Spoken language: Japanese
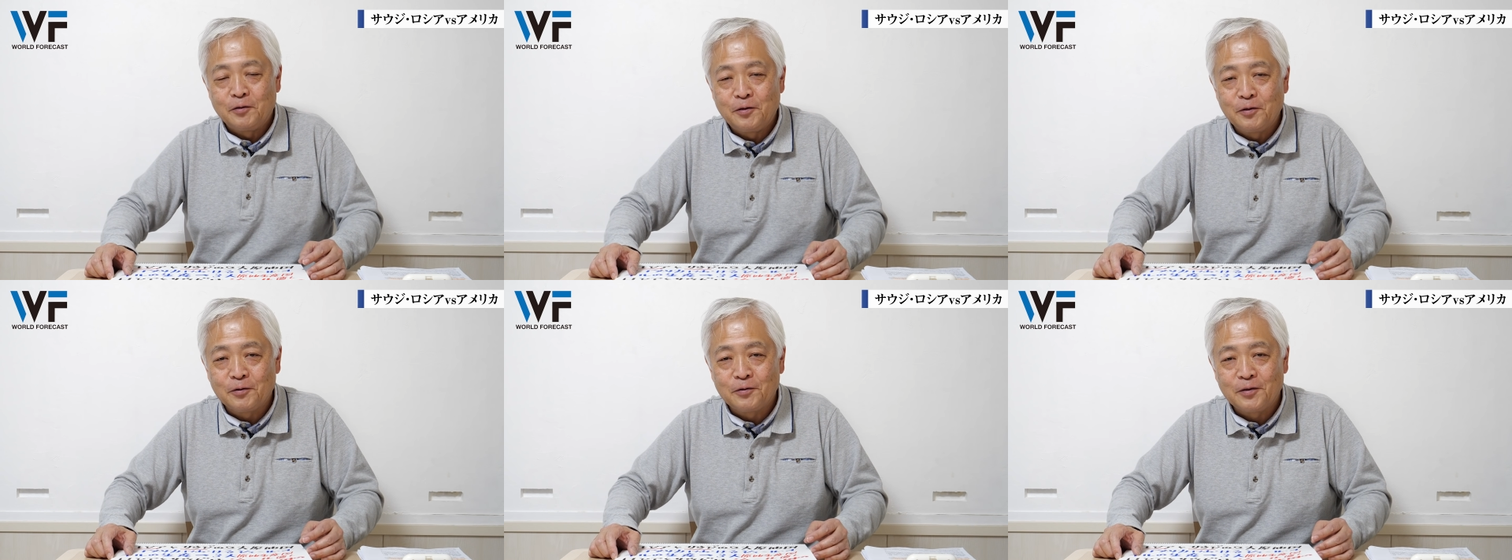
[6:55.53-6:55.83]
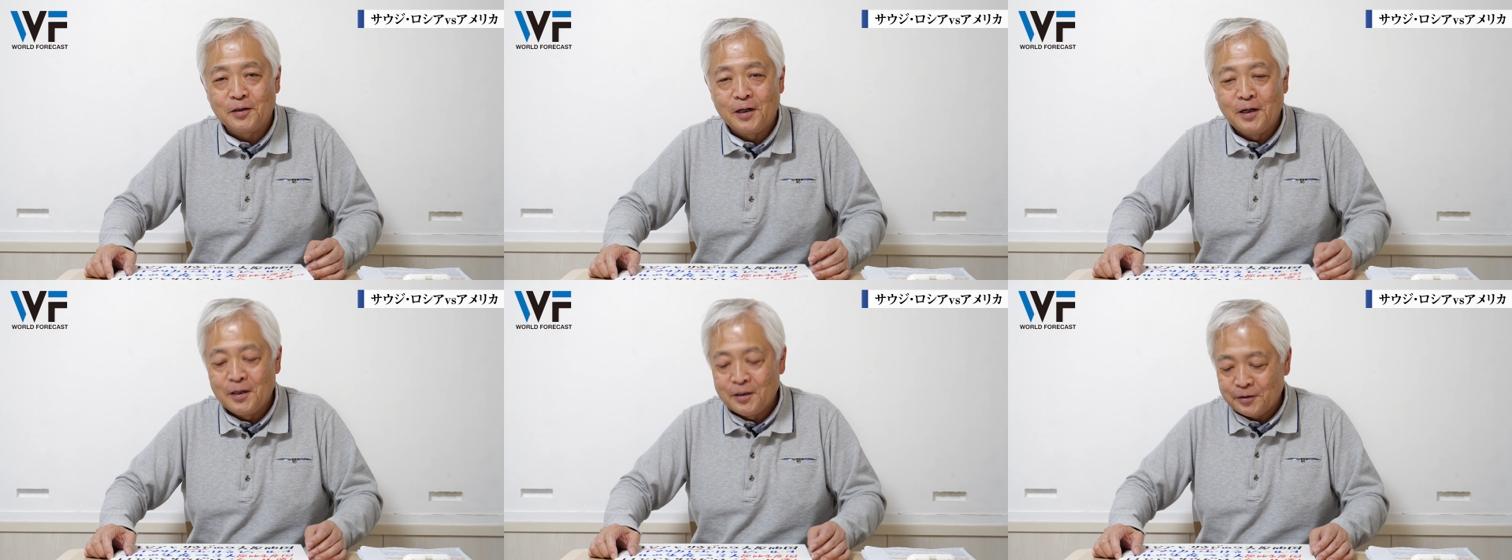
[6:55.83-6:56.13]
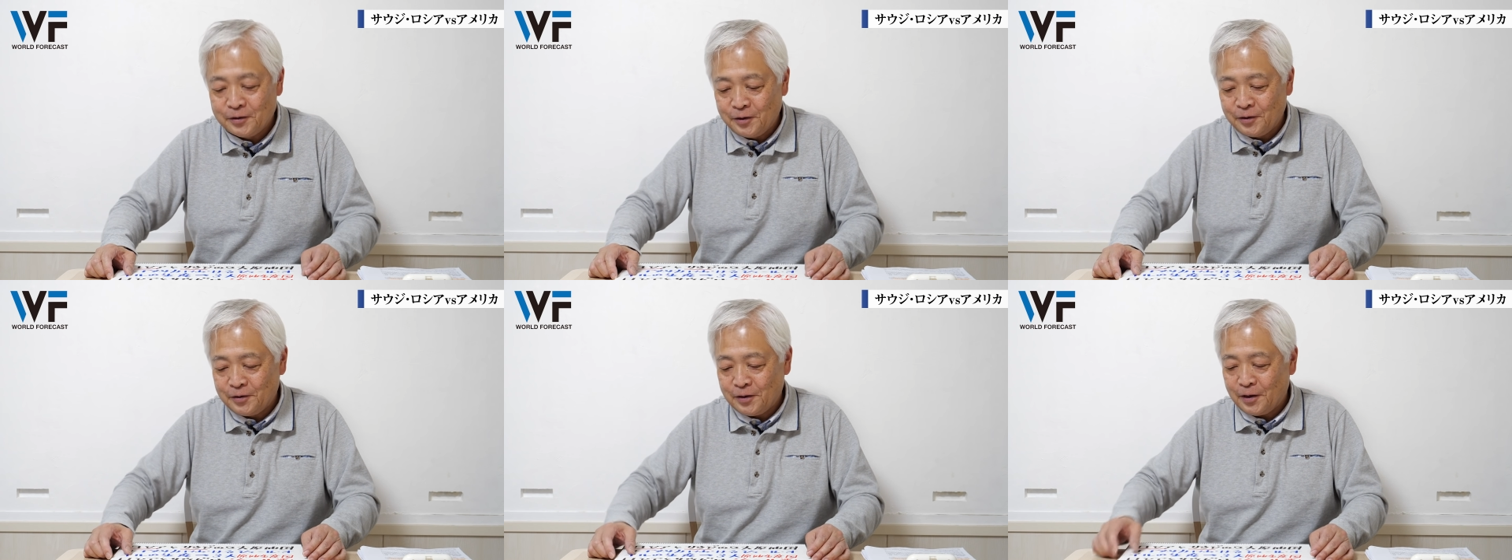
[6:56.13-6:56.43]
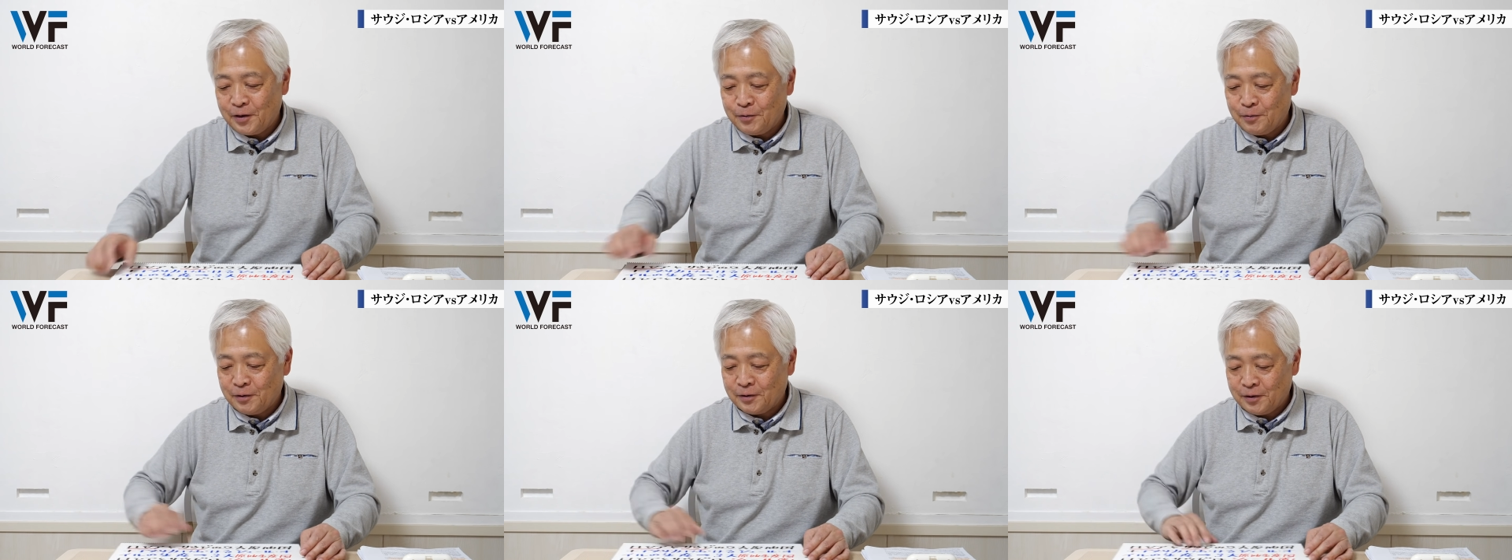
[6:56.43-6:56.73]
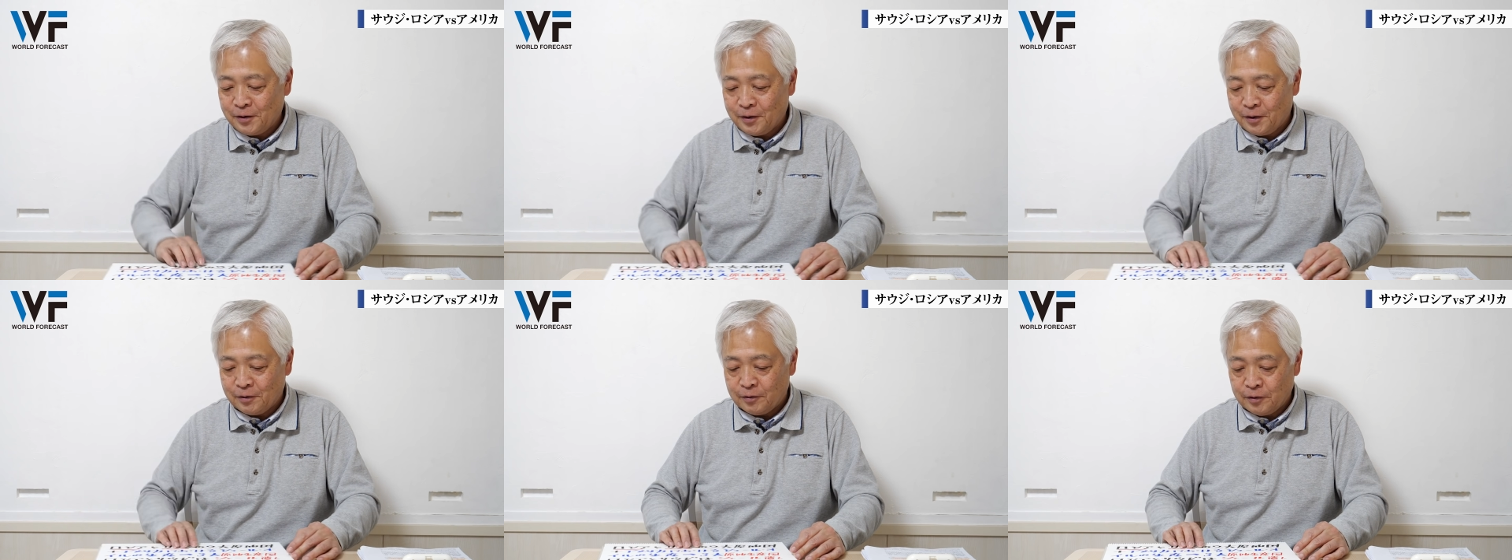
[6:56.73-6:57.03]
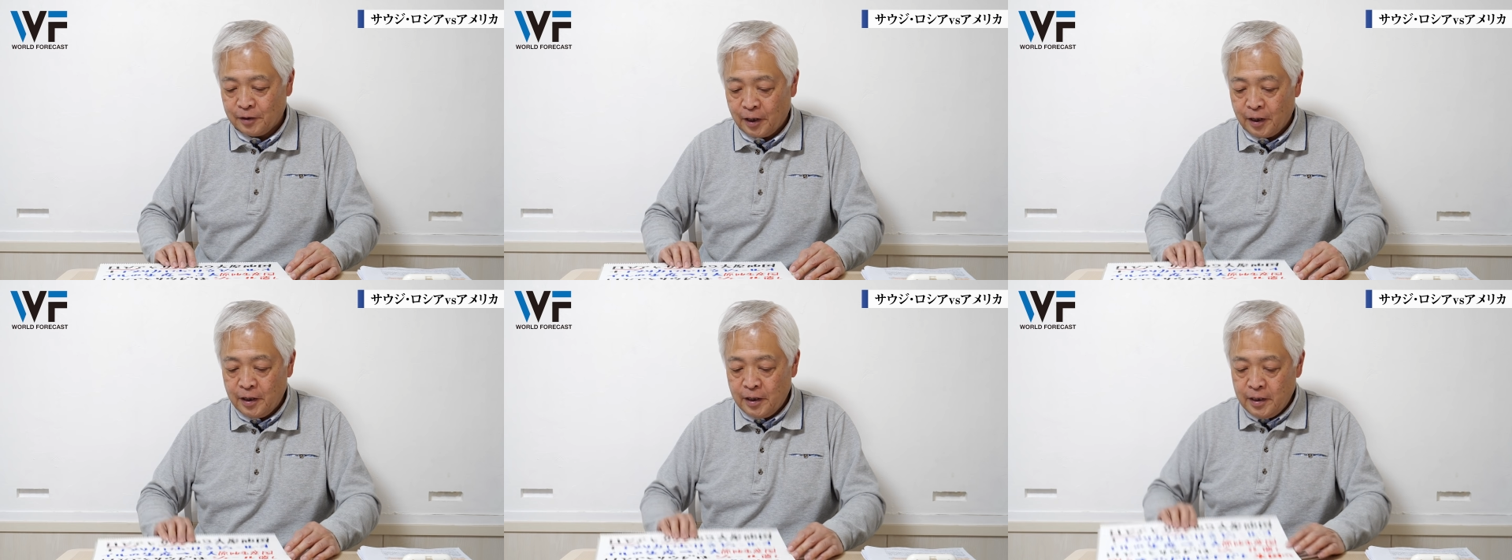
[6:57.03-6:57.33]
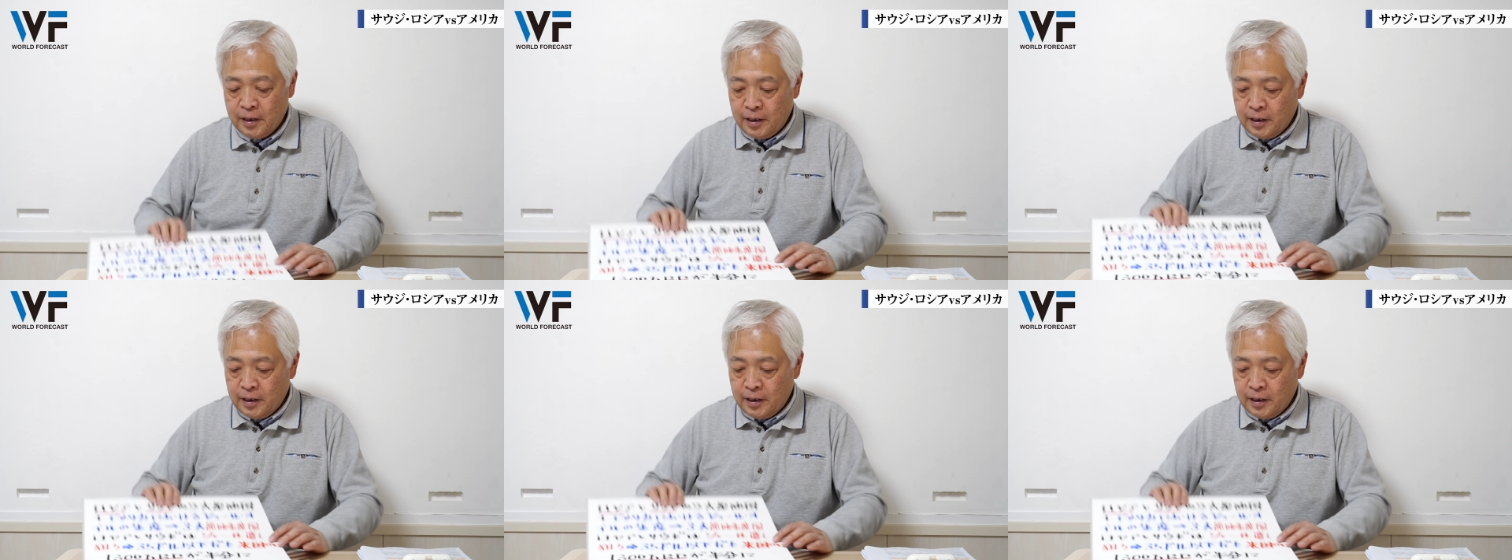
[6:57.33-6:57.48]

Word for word: 日本にはそういうのありませんけどね。